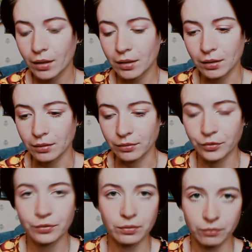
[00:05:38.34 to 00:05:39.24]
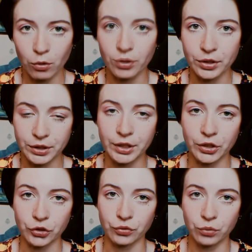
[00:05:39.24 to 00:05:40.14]
а, в городе, где
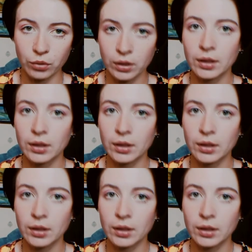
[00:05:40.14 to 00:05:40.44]
я живу,